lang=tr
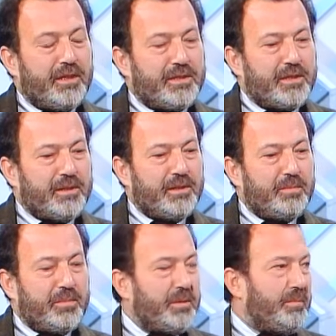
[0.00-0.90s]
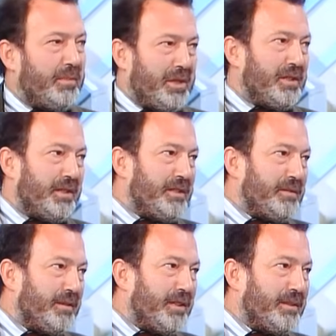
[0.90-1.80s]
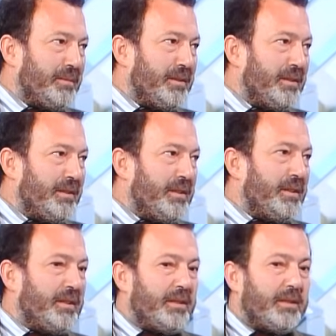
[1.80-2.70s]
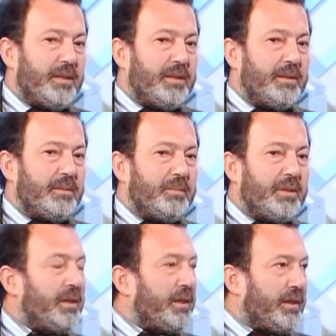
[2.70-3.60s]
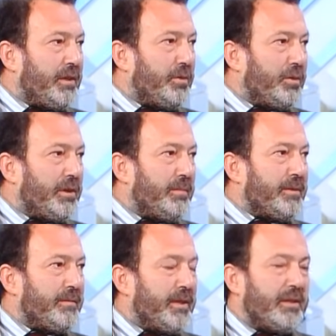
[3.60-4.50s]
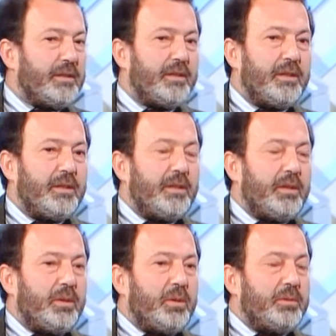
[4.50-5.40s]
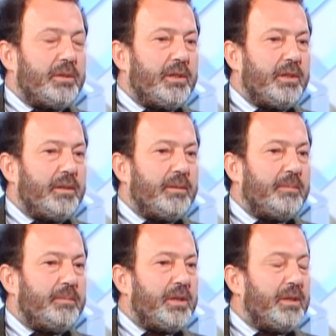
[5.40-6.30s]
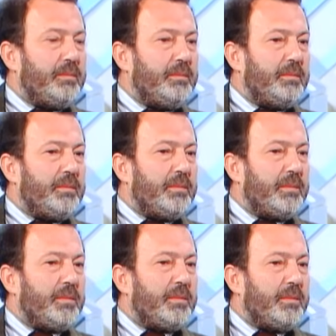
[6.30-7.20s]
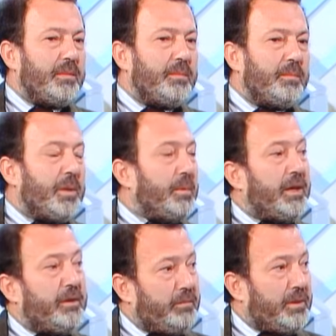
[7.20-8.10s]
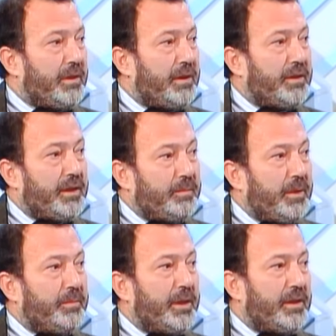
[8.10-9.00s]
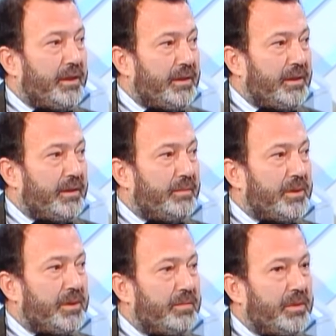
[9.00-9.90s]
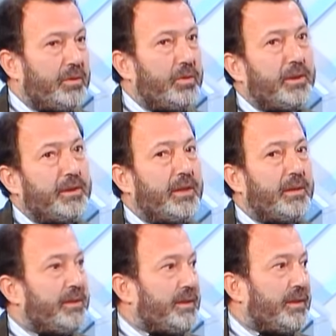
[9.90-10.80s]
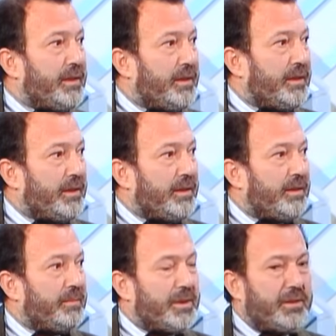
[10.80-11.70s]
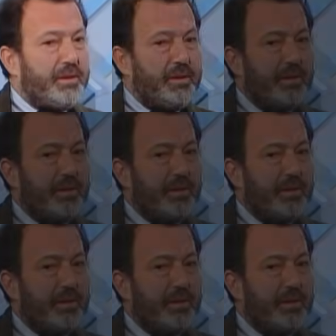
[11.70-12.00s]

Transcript: gerçek bir başlangıcı var tabii. Yani bir hareket noktamız var. O da benim baba evimi anlatmamdan kaynaklanmış, bir roman denemesinden kaynaklanmıştır.